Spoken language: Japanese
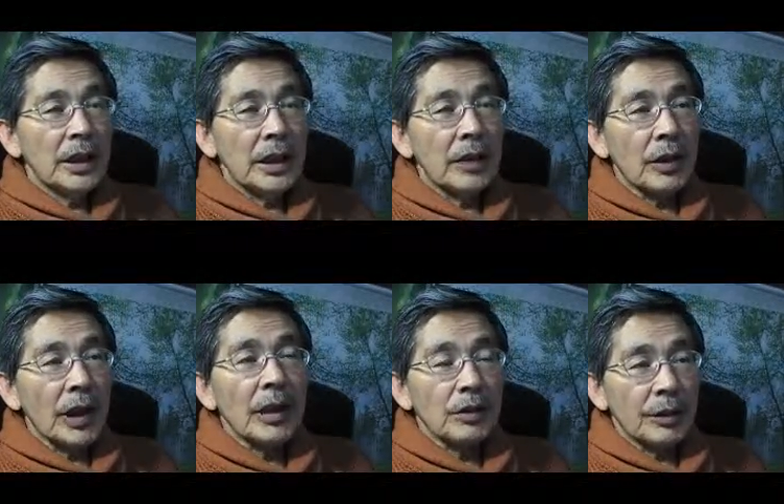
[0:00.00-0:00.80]
じゃないの
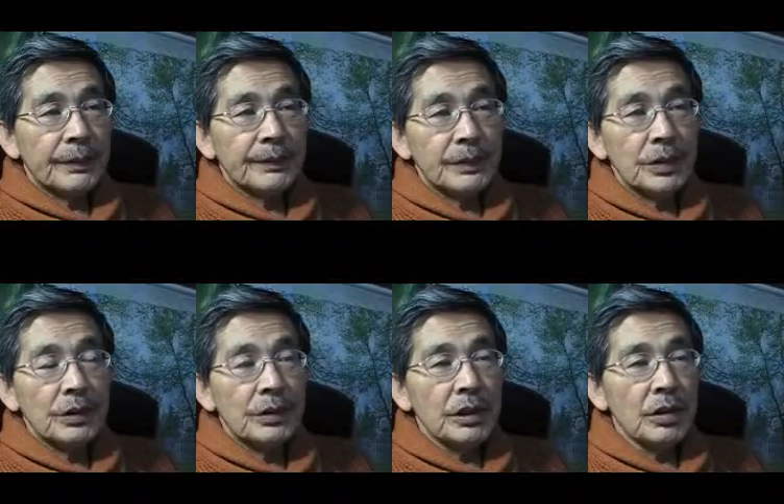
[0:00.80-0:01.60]
かなとい
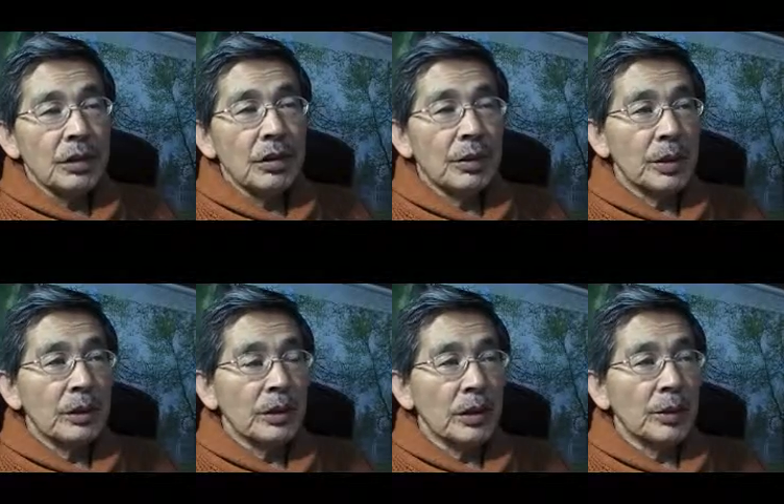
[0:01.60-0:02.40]
うふうにはちょっと思
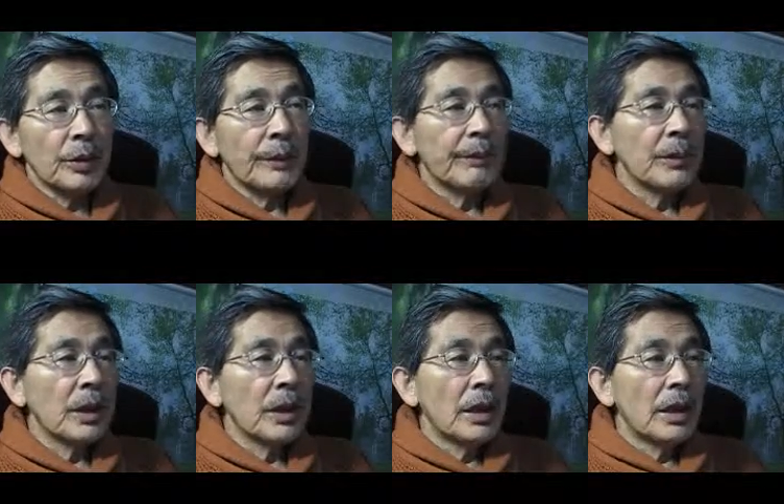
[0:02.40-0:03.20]
いますけども、
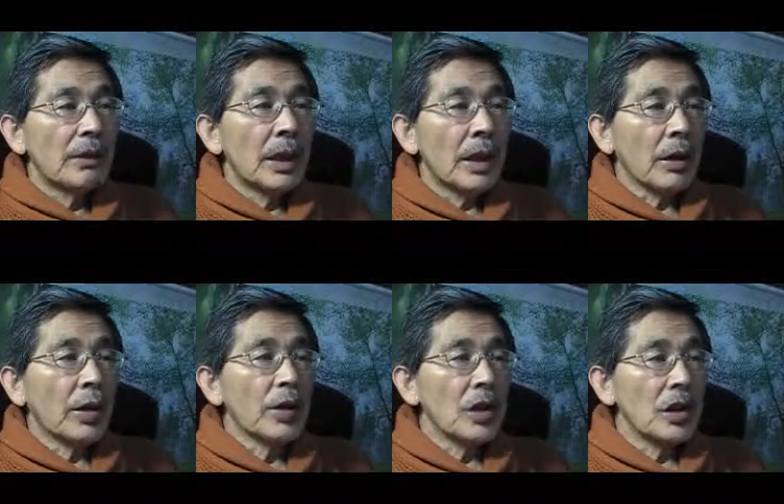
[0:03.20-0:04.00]
まあ、
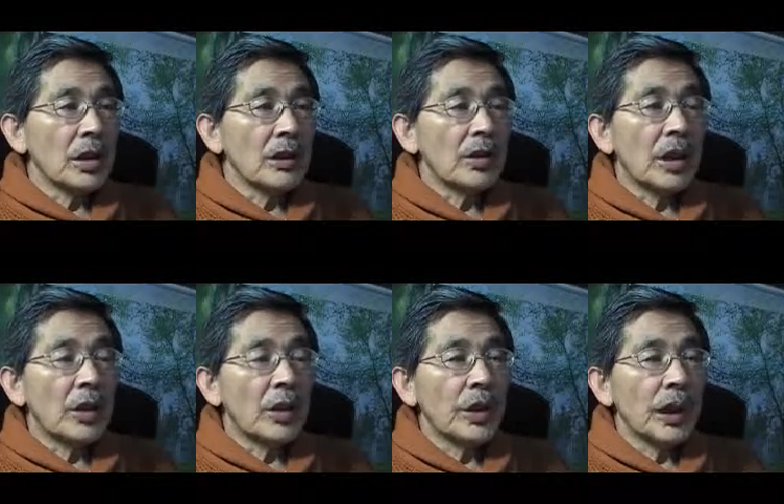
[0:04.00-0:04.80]
更新期、
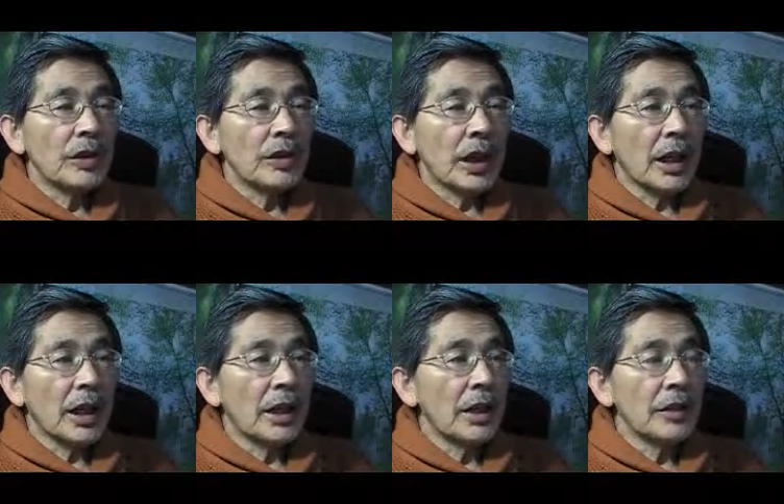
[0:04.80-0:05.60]
生後1ヶ月か
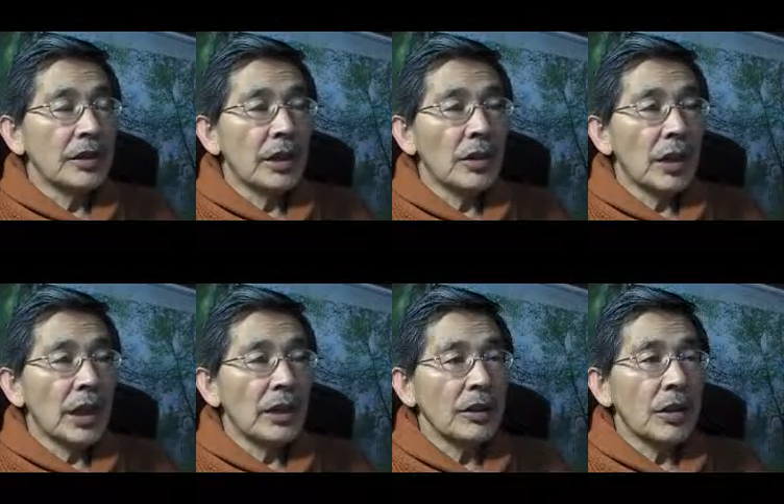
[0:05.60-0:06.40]
ら、生後
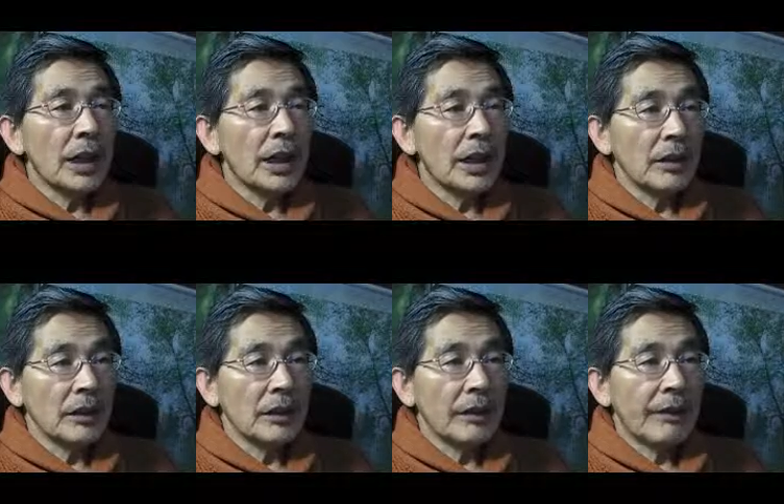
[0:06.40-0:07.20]
から18ヶ
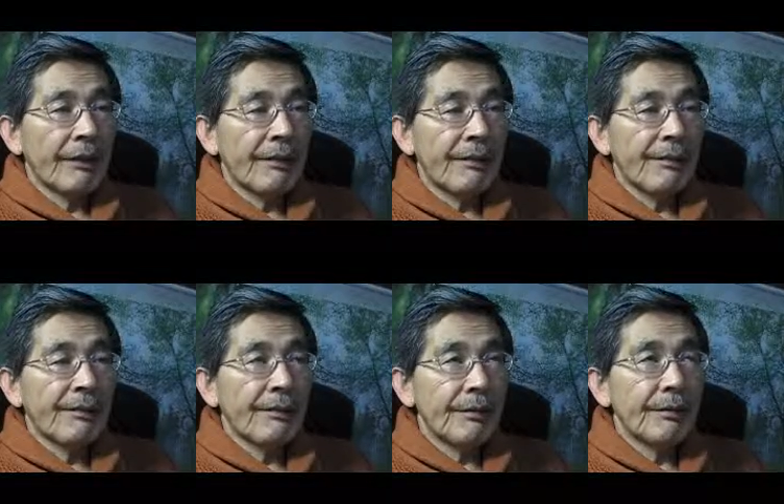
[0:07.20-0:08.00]
月。
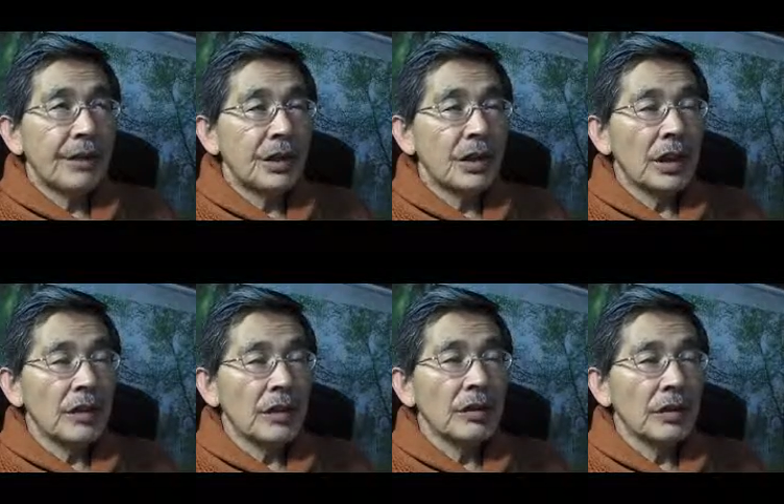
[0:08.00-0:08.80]
1
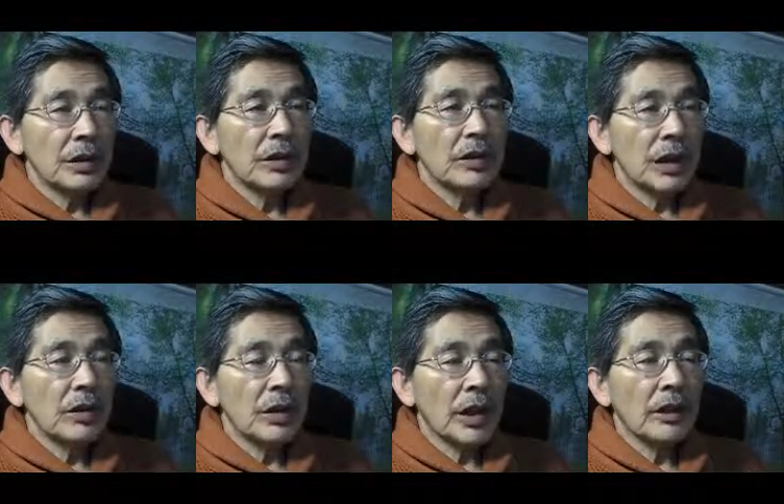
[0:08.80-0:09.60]
年6、1
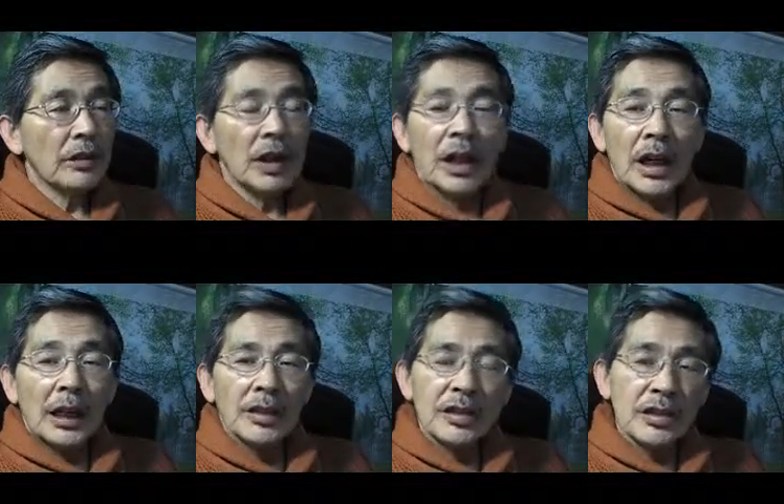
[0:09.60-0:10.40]
歳6ヶ月。
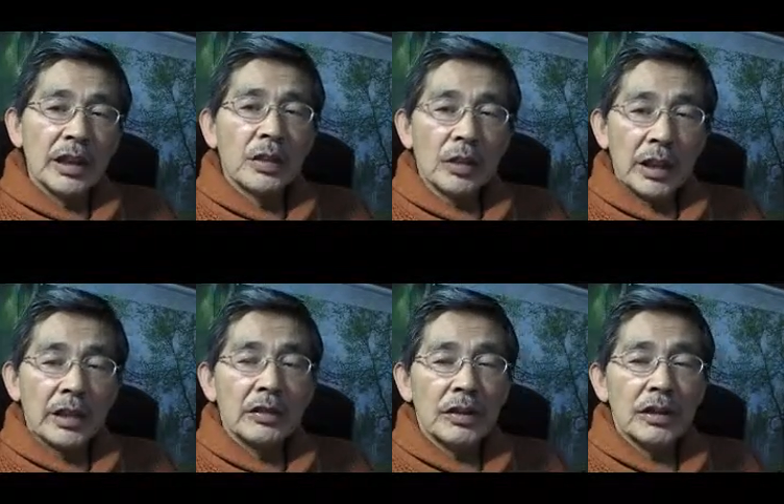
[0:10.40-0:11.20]
あの、1歳6
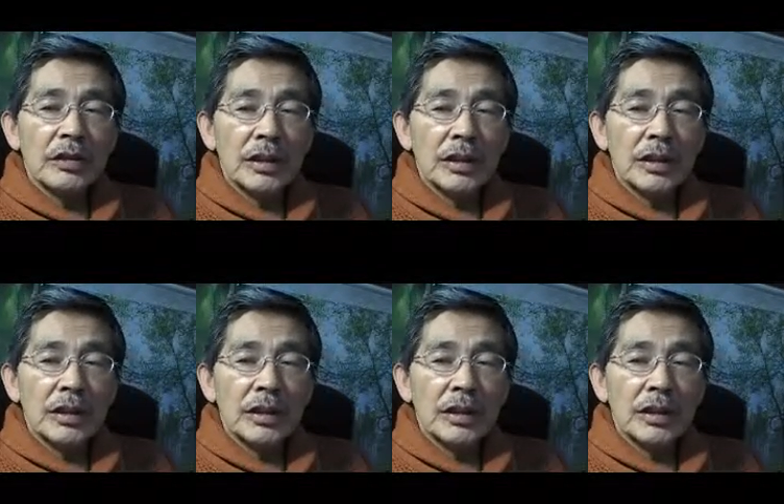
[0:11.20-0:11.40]
ヶ月、1